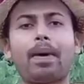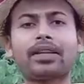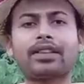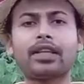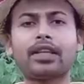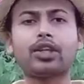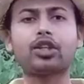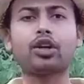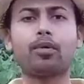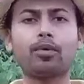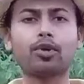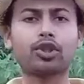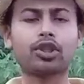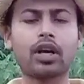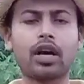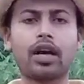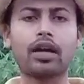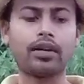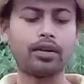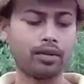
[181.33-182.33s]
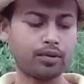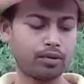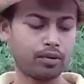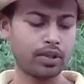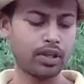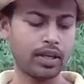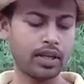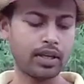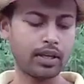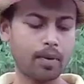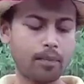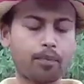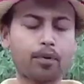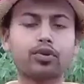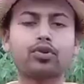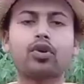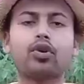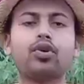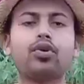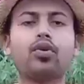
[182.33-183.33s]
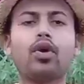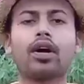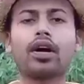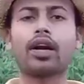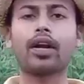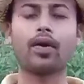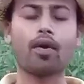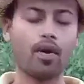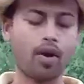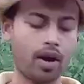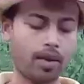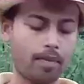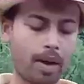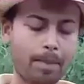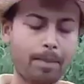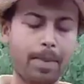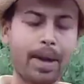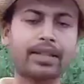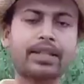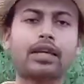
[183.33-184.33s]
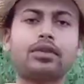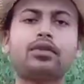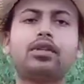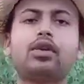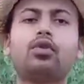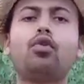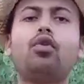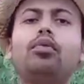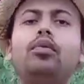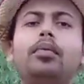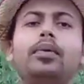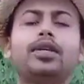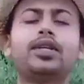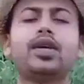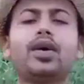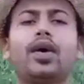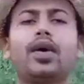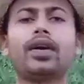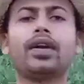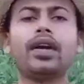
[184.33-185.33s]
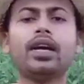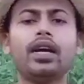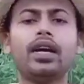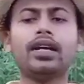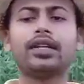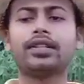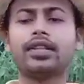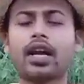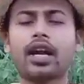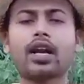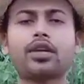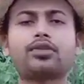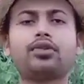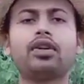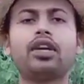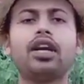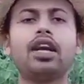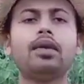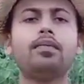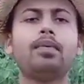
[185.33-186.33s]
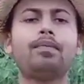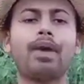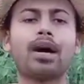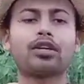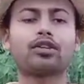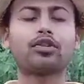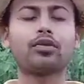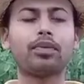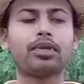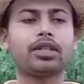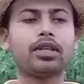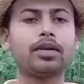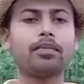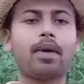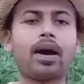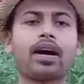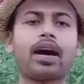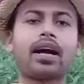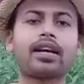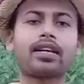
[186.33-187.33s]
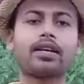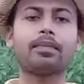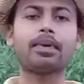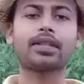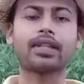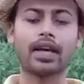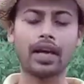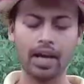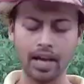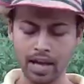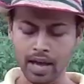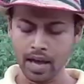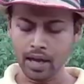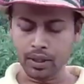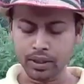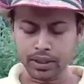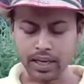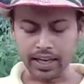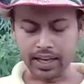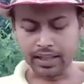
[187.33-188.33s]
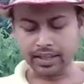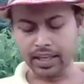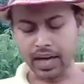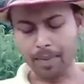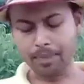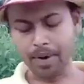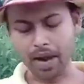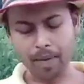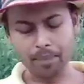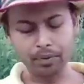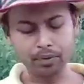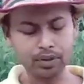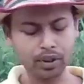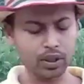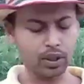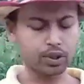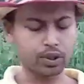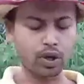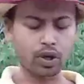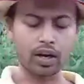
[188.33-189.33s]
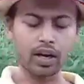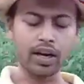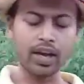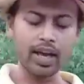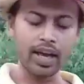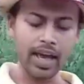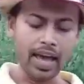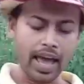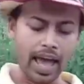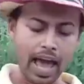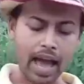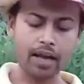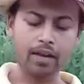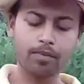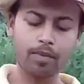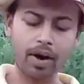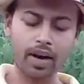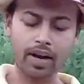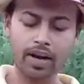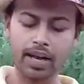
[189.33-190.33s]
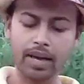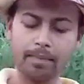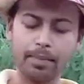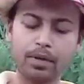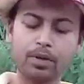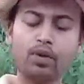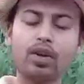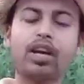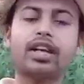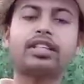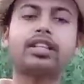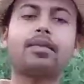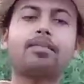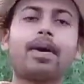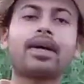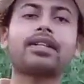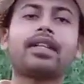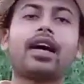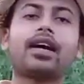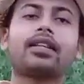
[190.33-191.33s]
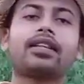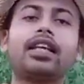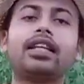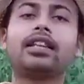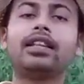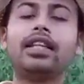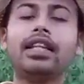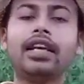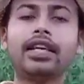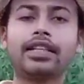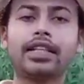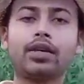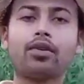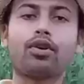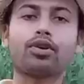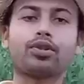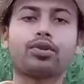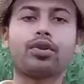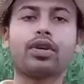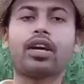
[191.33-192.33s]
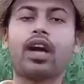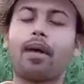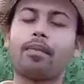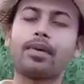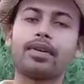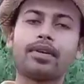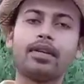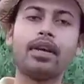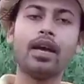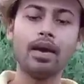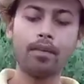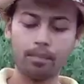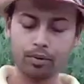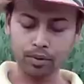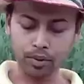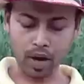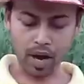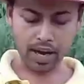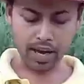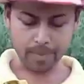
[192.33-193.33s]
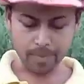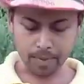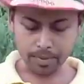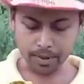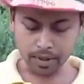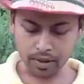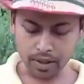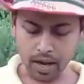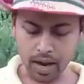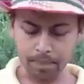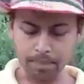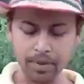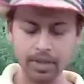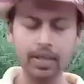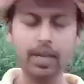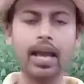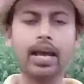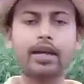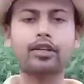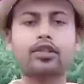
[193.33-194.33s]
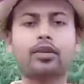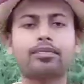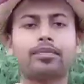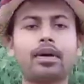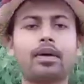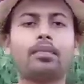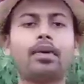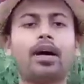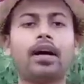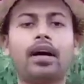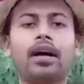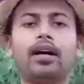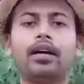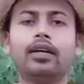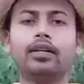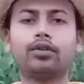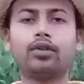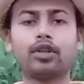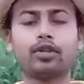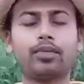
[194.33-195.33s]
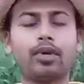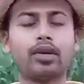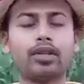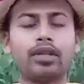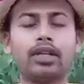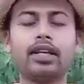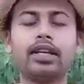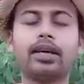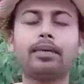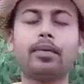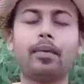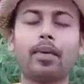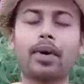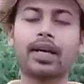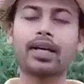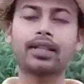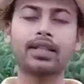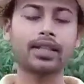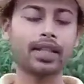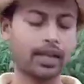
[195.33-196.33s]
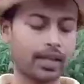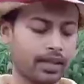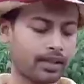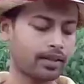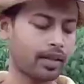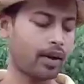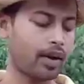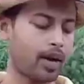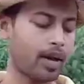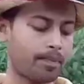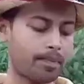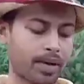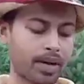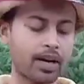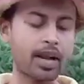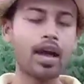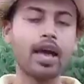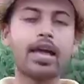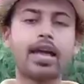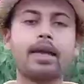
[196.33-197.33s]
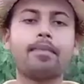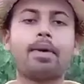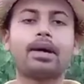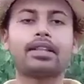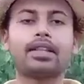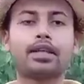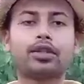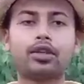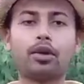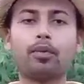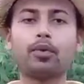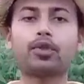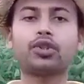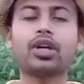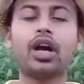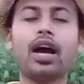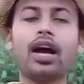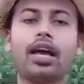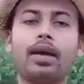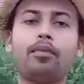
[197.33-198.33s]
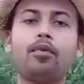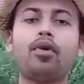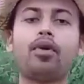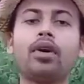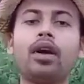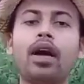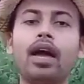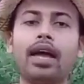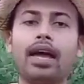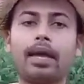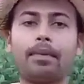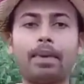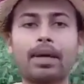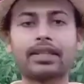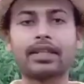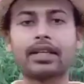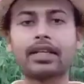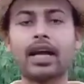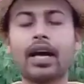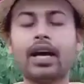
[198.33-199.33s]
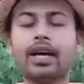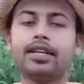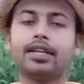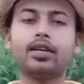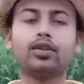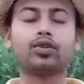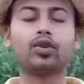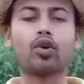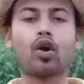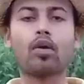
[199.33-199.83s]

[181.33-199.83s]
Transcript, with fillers: বাতের সমস্যা যদি প্রচণ্ড আকারে হয় বা ব্যথা যদি খুবই বেশি হয় সারা শরীর মাংসপেশি বা গাঁটে ব্যথা সেক্ষেত্রে আপনারা প্রতিদিন সকালে একবার এই পিটুলি গাছের পাতা আর থেতলিয়ে সেই রস করে খাবেন বন্ধুরা এভাবে যদি আপনি এক সপ্তাহ বা দশ বারো দিন এভাবে খেতে থাকেন তাহলে আপনার এই বাতের সমস্যা এবং এই ব্যথাটা নিয়ন্ত্রণ